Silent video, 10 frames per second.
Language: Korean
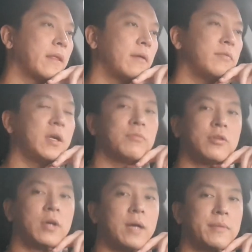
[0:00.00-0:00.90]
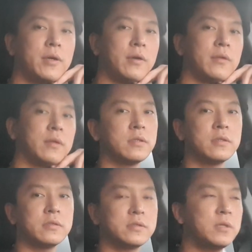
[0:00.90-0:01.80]
그럼 세무서 가면
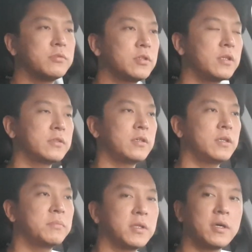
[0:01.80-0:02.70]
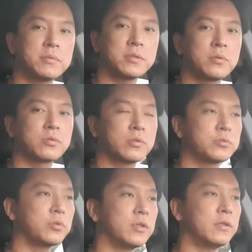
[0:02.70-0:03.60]
세무서에서 임대사업자 등록증을
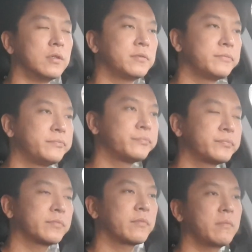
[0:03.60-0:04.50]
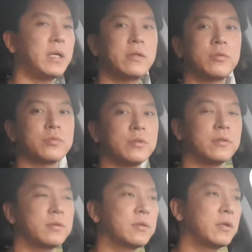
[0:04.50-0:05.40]
줘요 만들어줘요
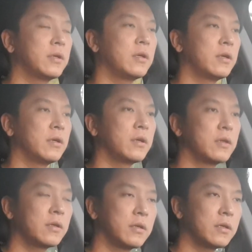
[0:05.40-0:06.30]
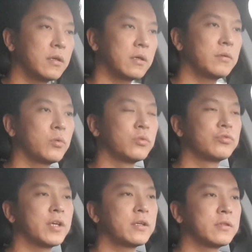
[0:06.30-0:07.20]
그럼 요거
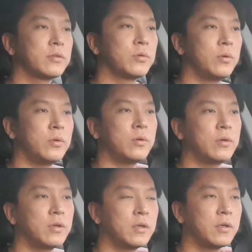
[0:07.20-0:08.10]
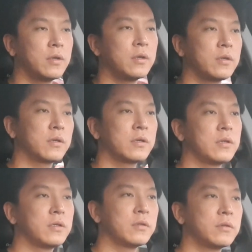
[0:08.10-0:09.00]
두 개를 들고
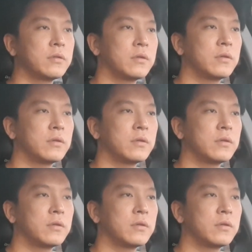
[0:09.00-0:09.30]
그